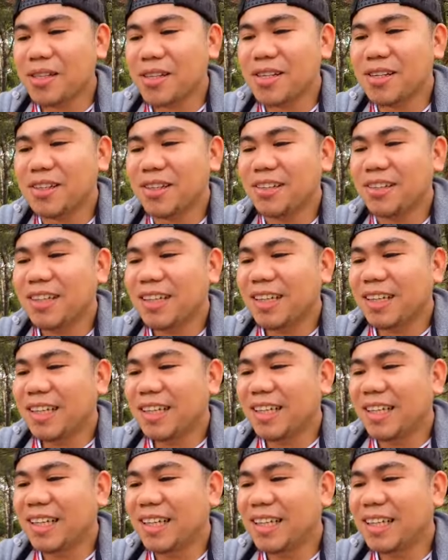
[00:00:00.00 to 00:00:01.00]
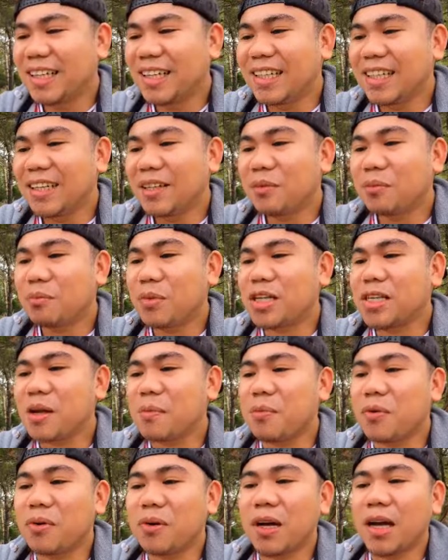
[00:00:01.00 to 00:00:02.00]
So,
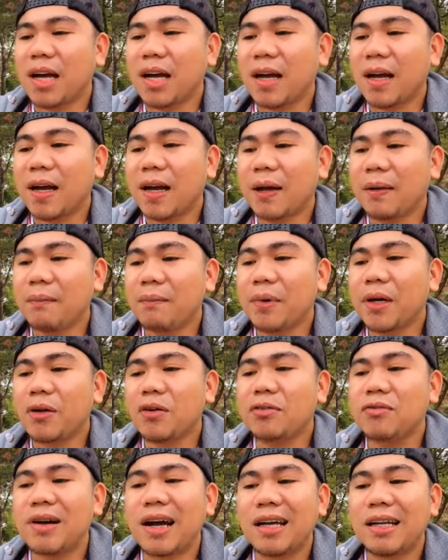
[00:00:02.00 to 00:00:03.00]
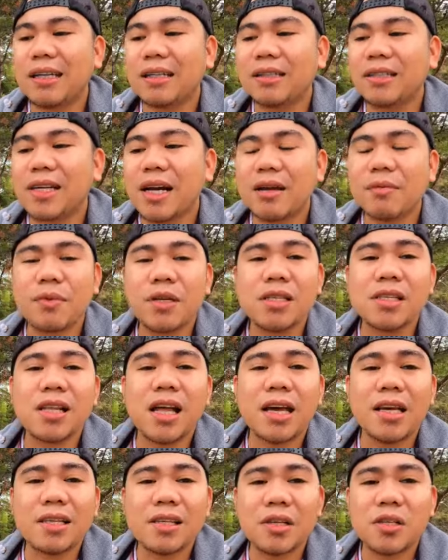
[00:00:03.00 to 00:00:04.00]
Basta po, uh, merong valid driver's
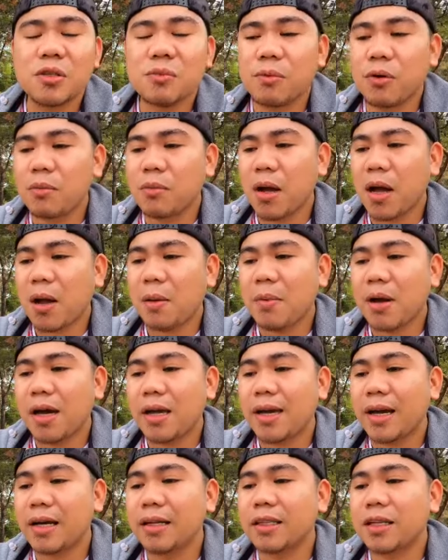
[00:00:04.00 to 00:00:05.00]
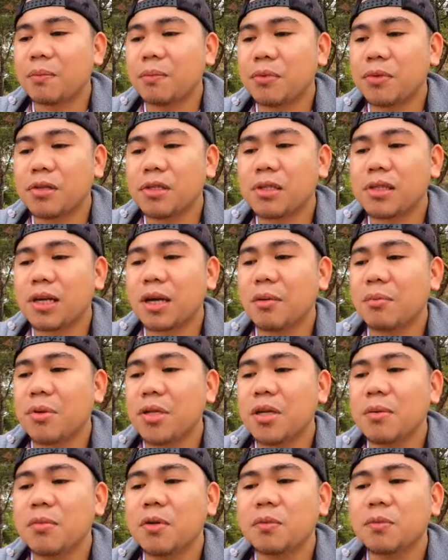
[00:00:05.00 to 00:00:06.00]
license po mga kabayan. Tapos, uh,
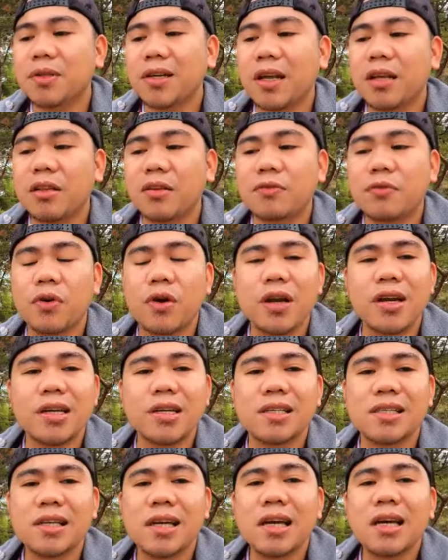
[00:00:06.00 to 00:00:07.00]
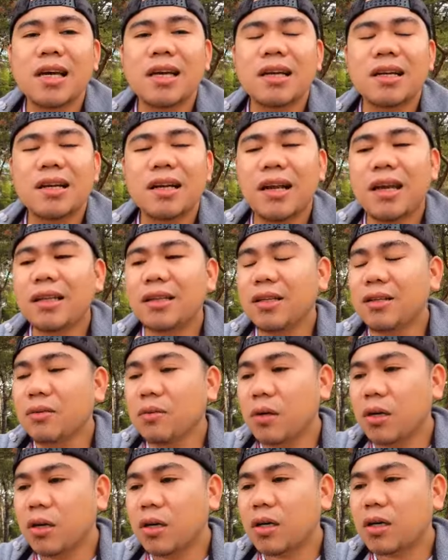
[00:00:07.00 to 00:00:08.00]
minimum 3 to 4 years
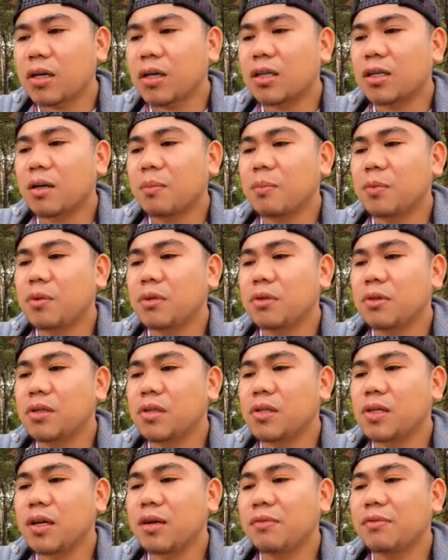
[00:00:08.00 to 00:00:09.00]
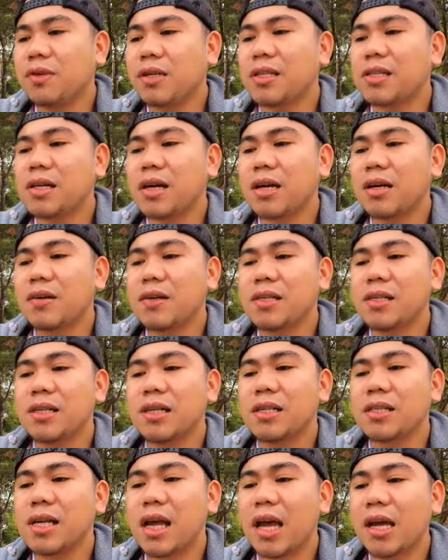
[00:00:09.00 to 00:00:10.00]
related work. Tapos, uh, visa and
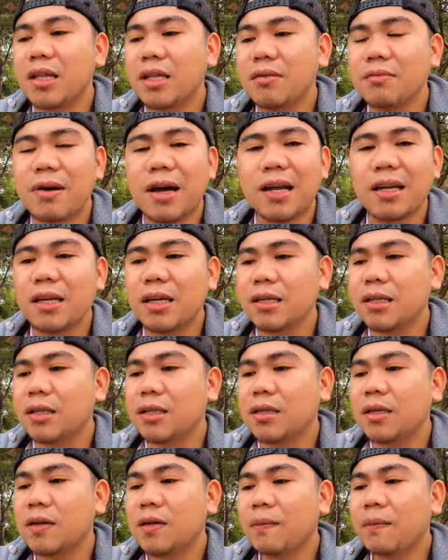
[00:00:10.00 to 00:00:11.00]
residence ID valid.